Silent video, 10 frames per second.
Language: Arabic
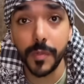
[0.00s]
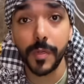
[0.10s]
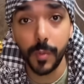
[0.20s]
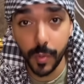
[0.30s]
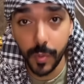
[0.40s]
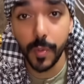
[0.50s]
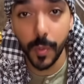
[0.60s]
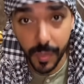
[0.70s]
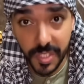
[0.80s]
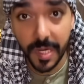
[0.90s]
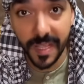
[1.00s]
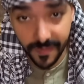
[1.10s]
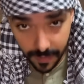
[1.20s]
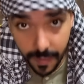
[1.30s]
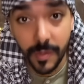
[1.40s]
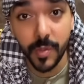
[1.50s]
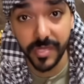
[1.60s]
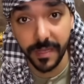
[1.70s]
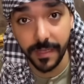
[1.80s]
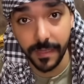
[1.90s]
ونقول لكم وش رايي في
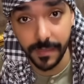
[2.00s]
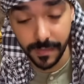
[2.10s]
القرنوشه ديت